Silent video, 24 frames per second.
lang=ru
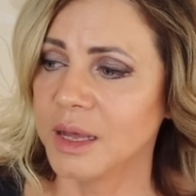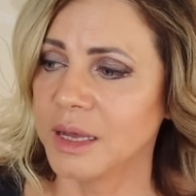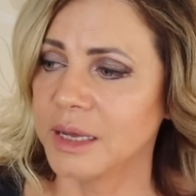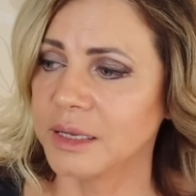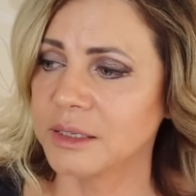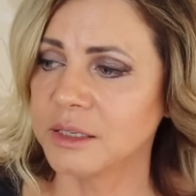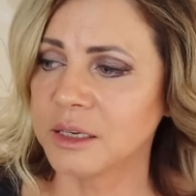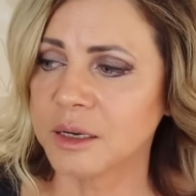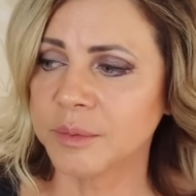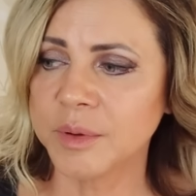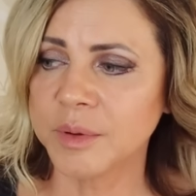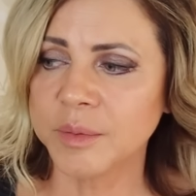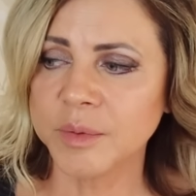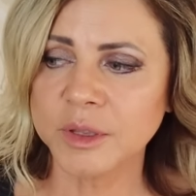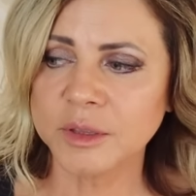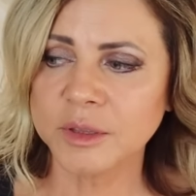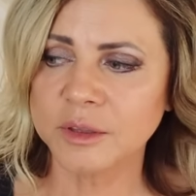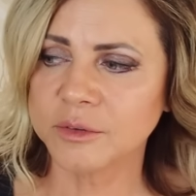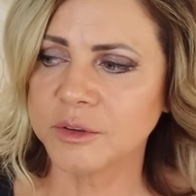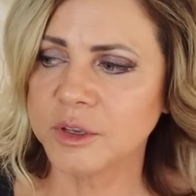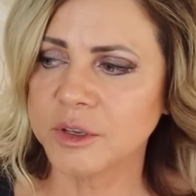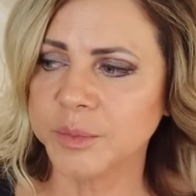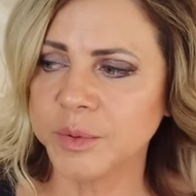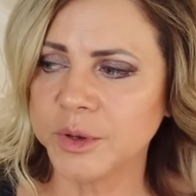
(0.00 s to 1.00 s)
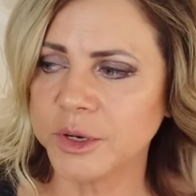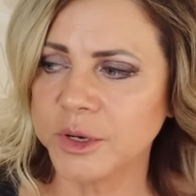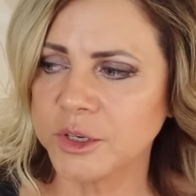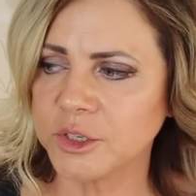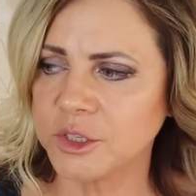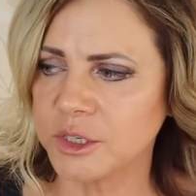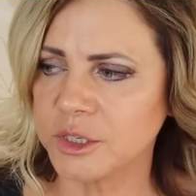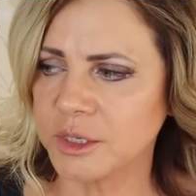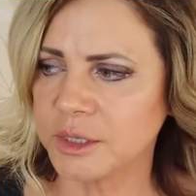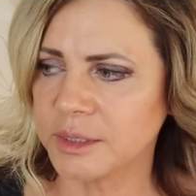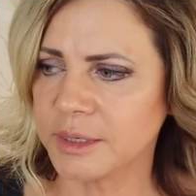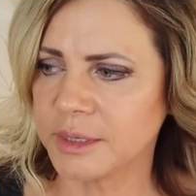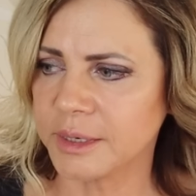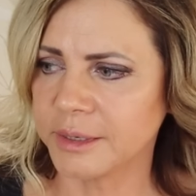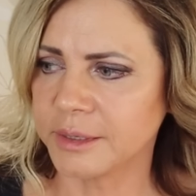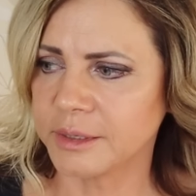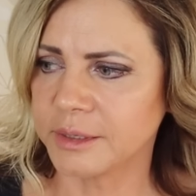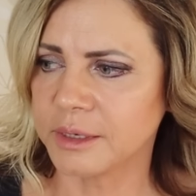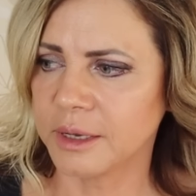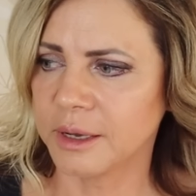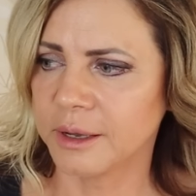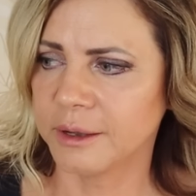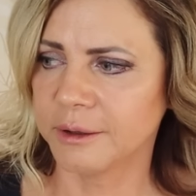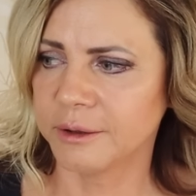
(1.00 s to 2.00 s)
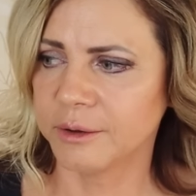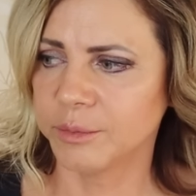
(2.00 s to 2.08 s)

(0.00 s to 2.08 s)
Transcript: Этих моментов не перечислить.